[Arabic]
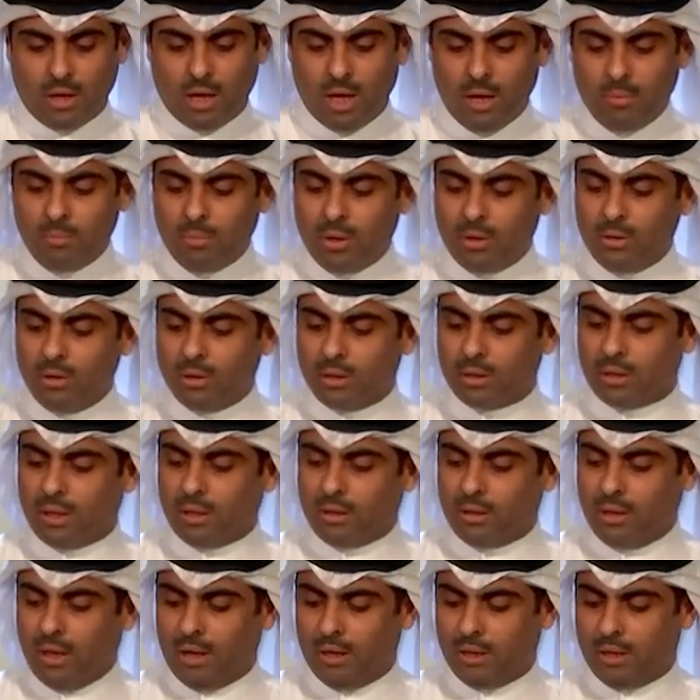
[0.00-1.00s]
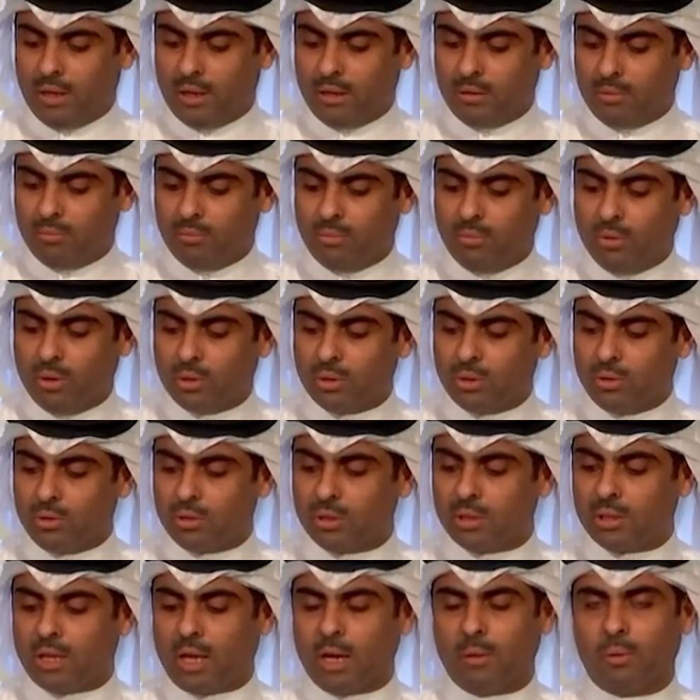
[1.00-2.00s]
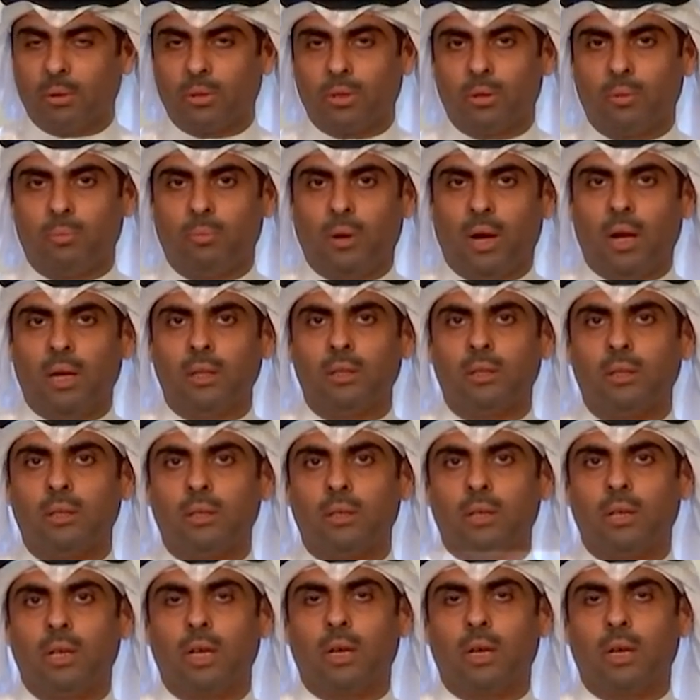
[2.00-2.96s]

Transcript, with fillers: أما النقطة الثانية بخصوص طلب الضباط